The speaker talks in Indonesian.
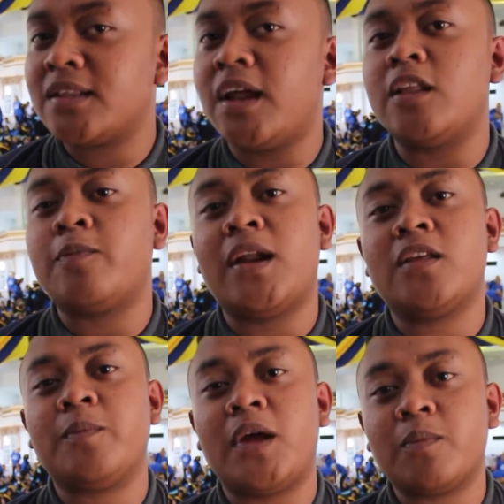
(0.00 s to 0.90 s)
daripada
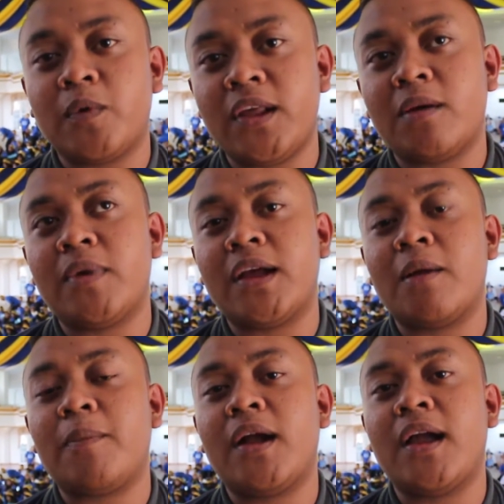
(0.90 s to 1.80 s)
smartphone yang
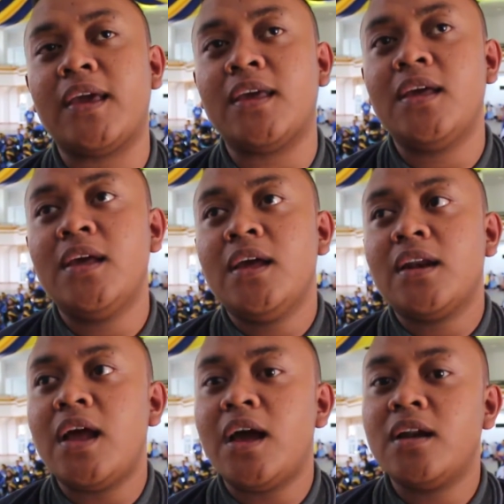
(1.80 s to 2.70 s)
mereka pakai
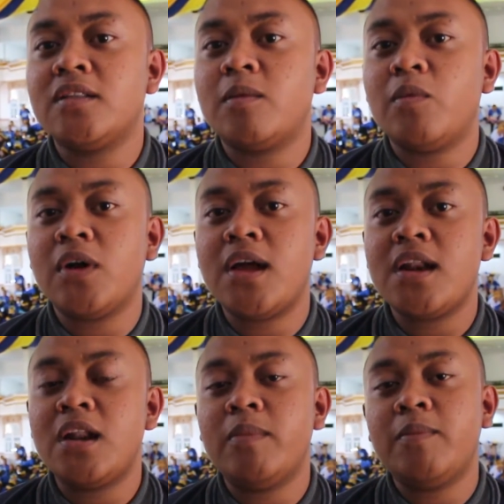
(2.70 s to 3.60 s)
dan semoga
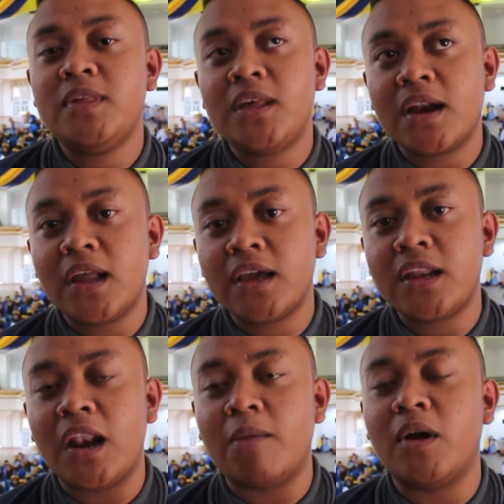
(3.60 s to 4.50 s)
lebih bijak dalam
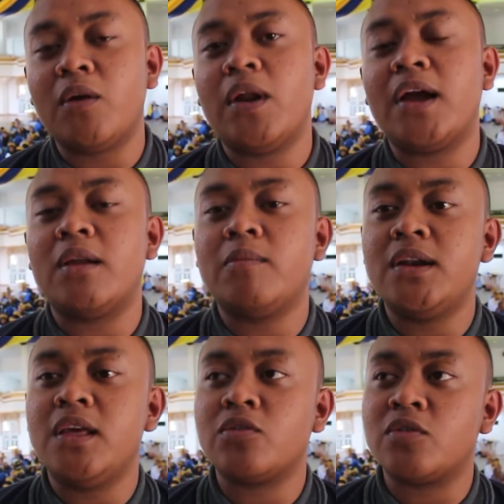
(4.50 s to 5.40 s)
menggunakan
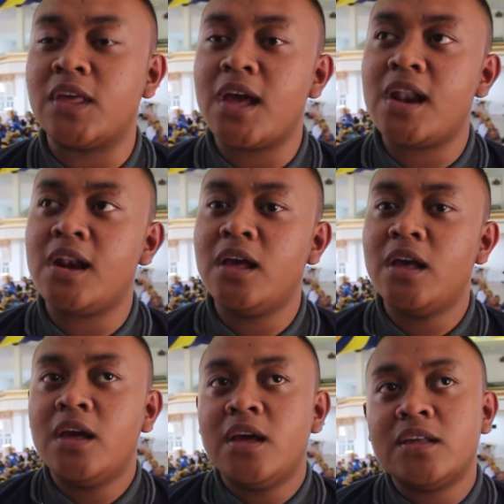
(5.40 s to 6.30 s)
media sosial
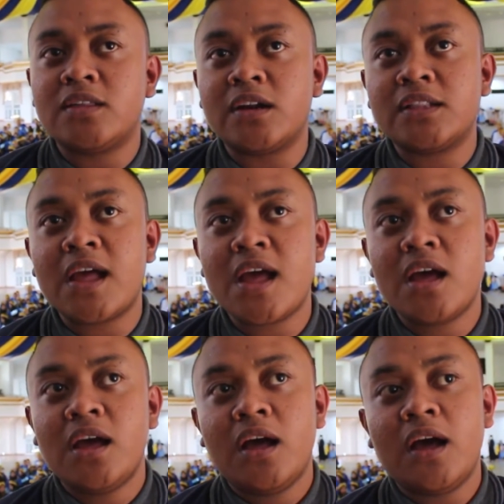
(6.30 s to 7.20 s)

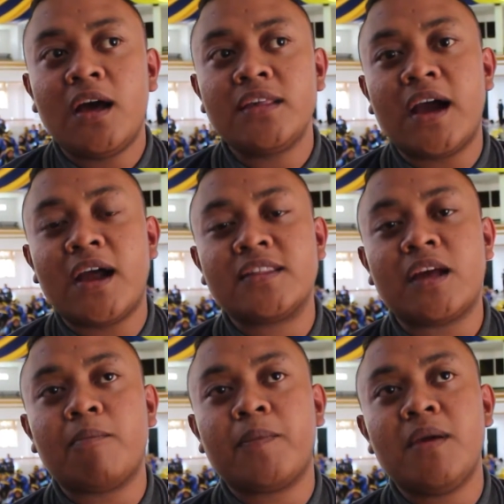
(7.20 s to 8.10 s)
serta
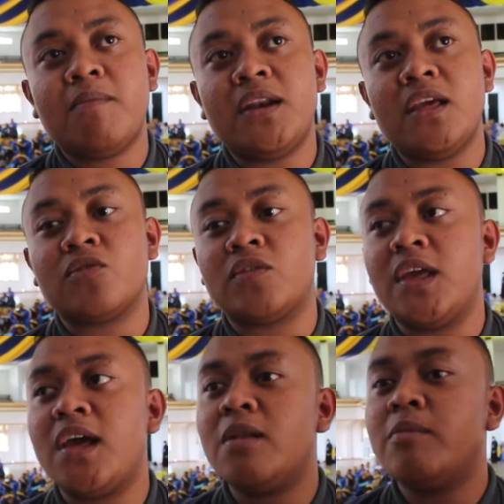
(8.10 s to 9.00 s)
sampai media
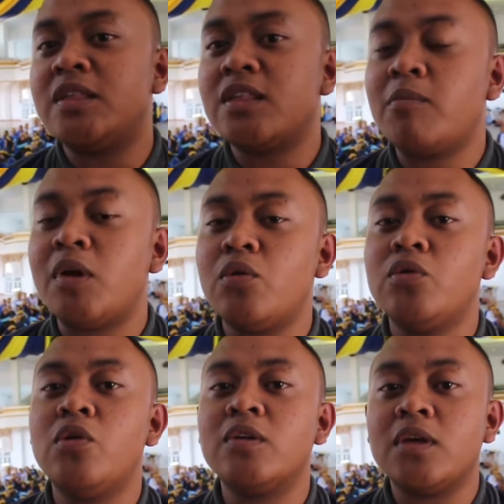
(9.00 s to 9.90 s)
sosial bisa
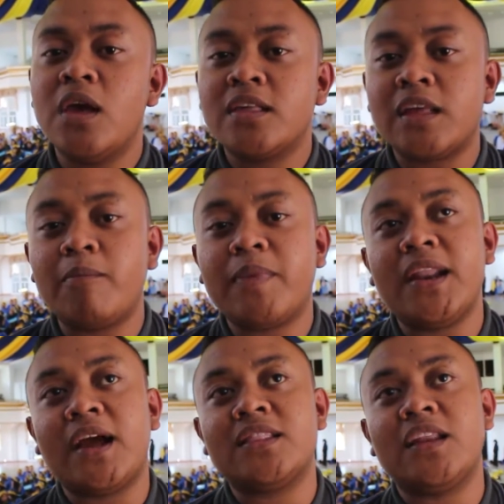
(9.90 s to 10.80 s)
berujung sampai
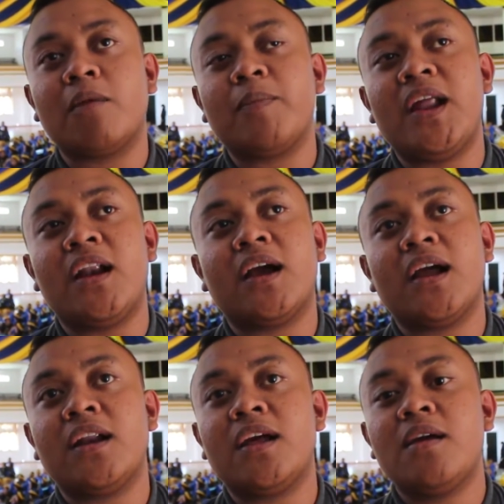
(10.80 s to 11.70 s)
dengan tindak pidana
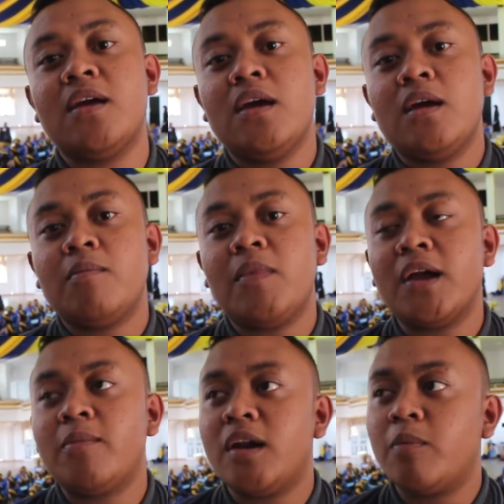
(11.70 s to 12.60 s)
karena
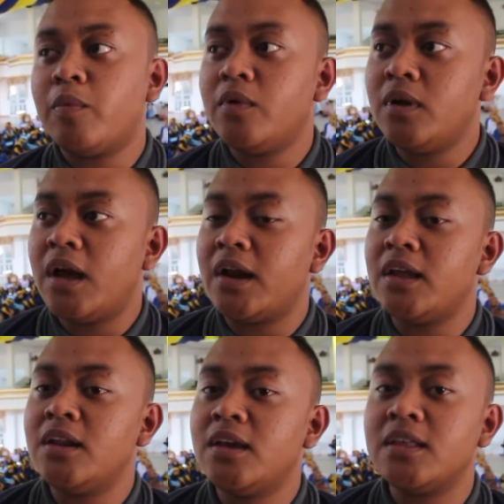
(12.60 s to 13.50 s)
bagaimanapun hari
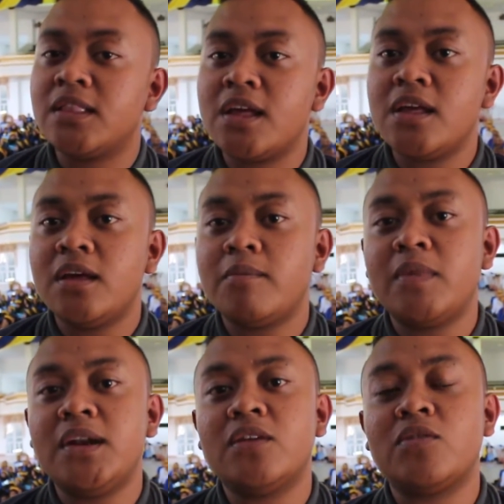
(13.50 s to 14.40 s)
ini kita
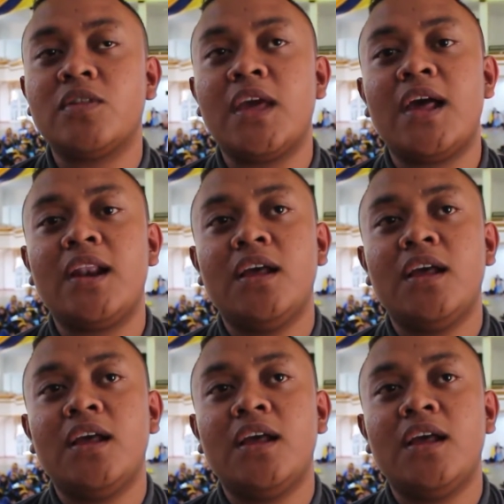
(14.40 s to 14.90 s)
media sosial